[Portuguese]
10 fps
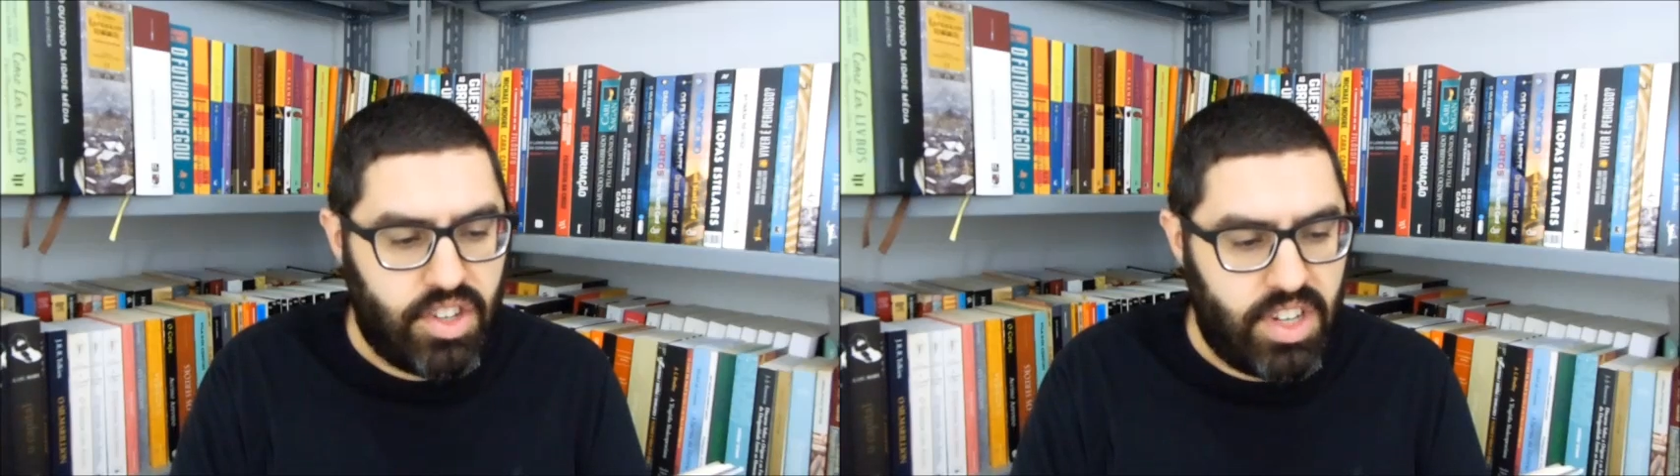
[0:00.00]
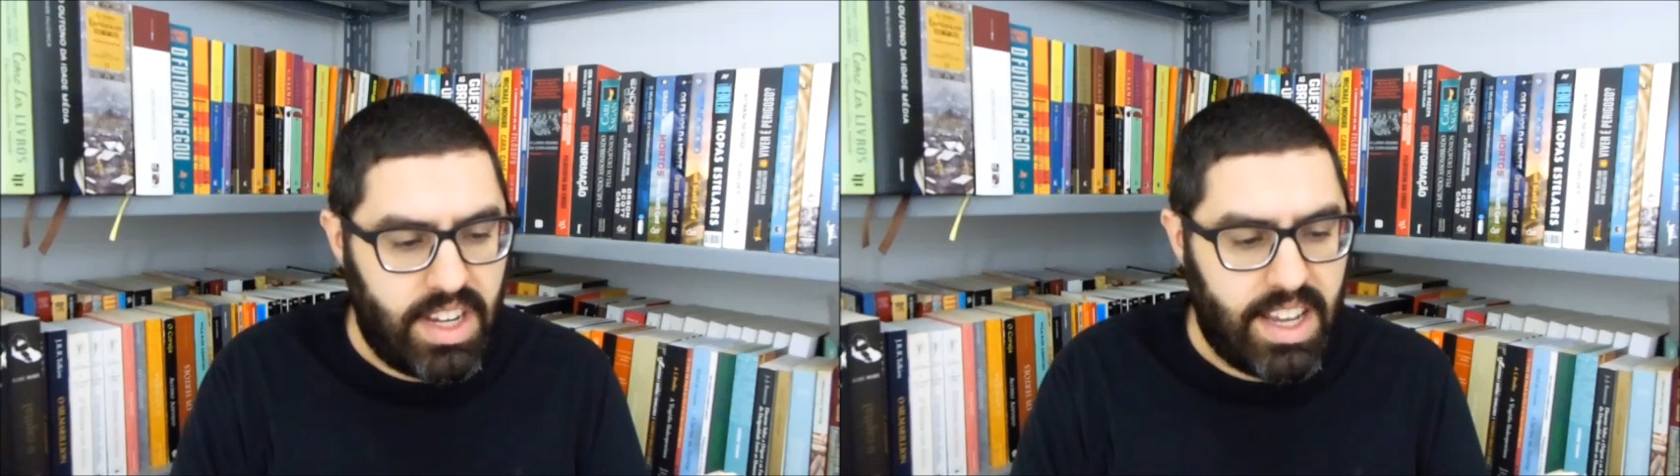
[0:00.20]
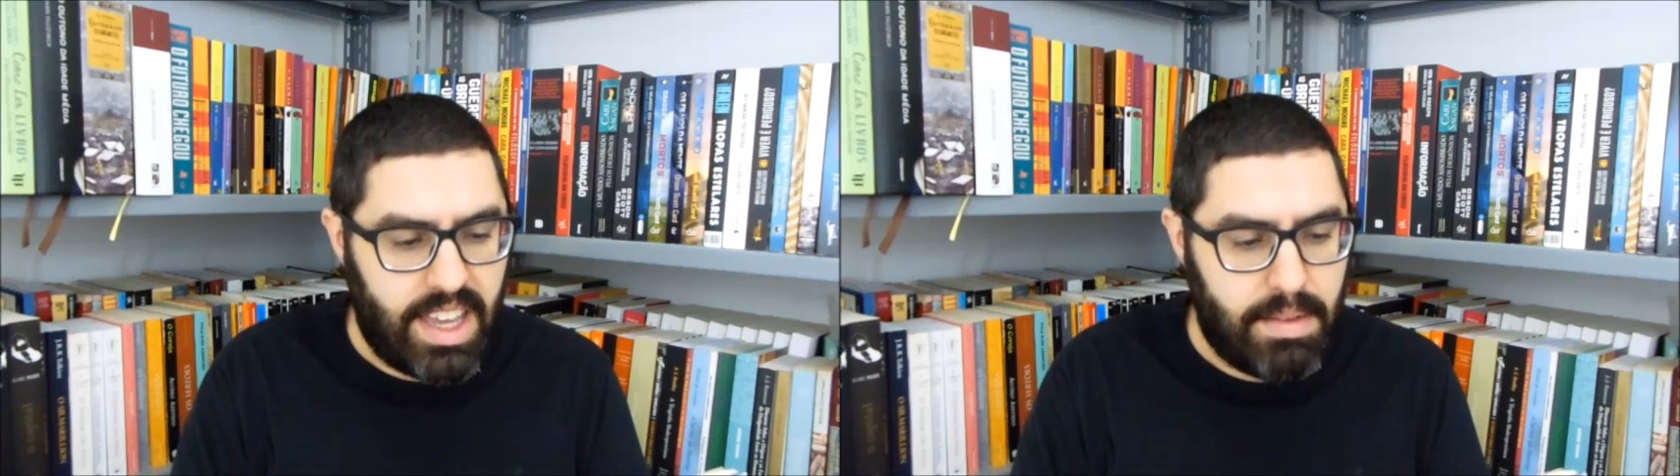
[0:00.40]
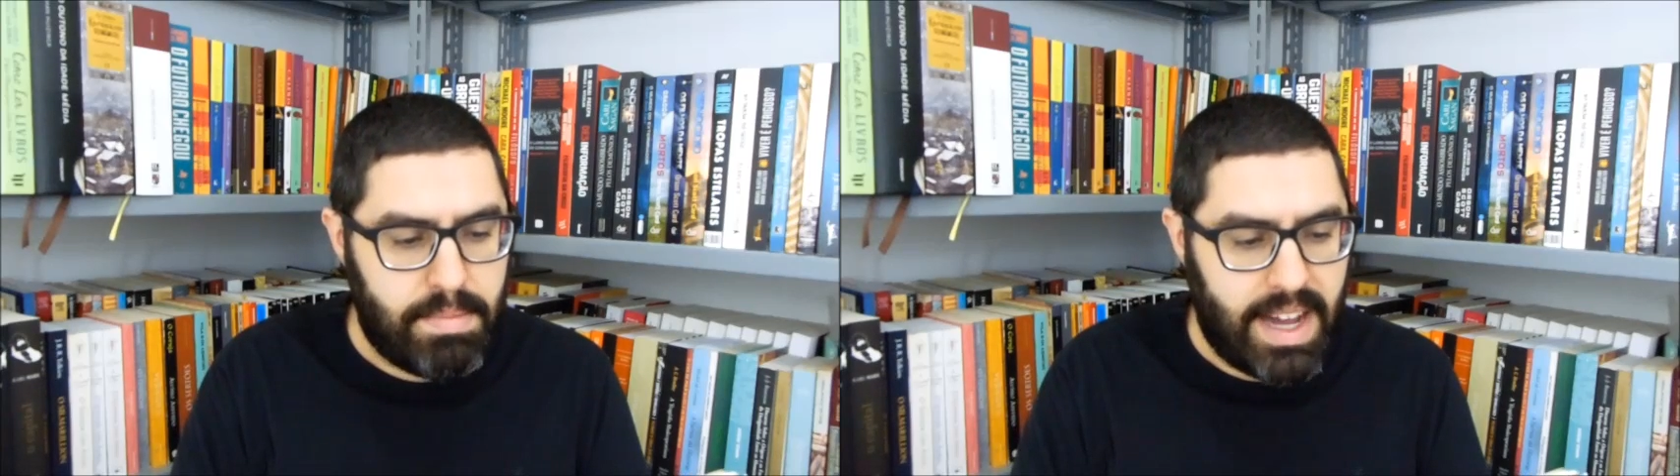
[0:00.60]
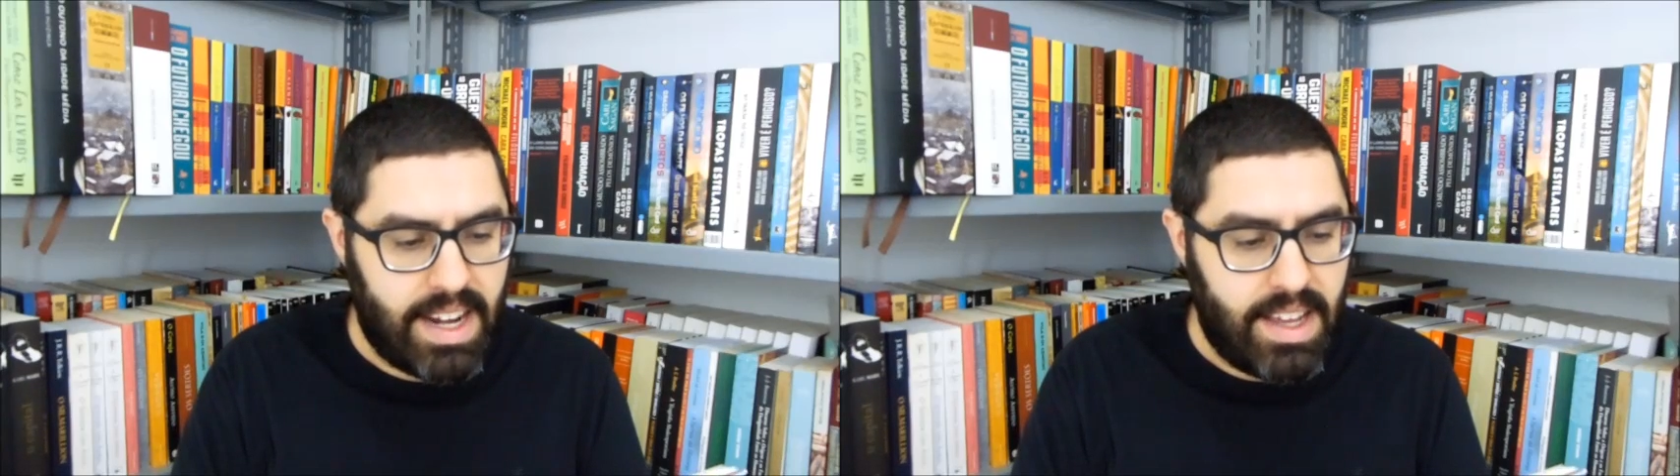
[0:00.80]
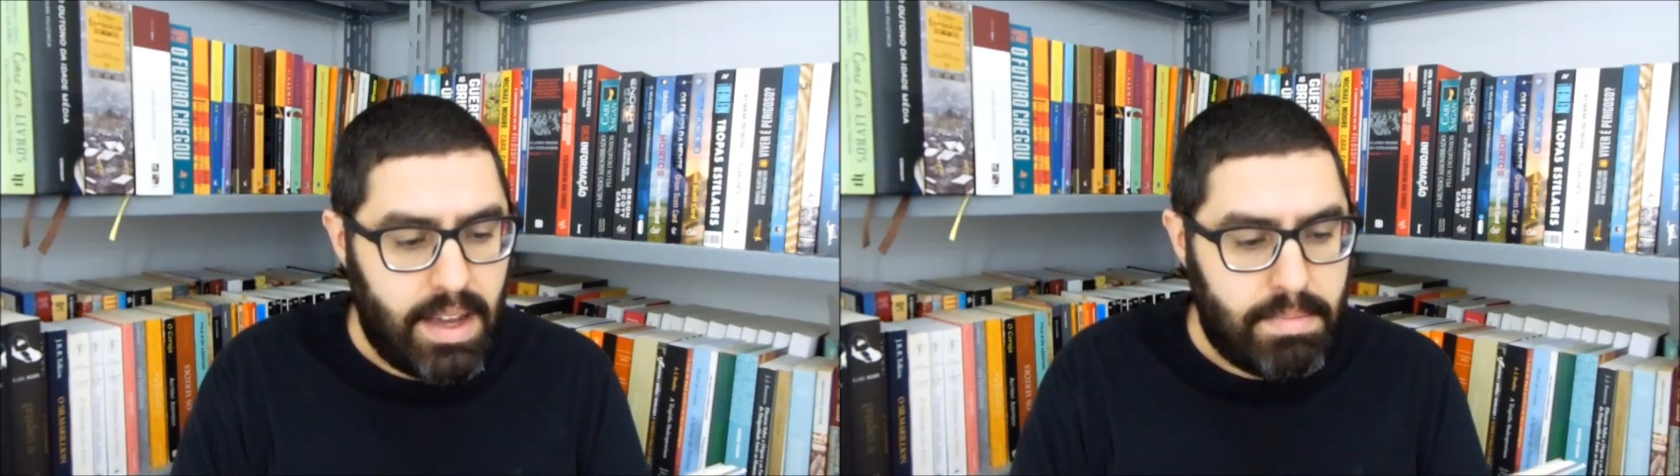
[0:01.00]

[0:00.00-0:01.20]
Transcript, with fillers: chega é para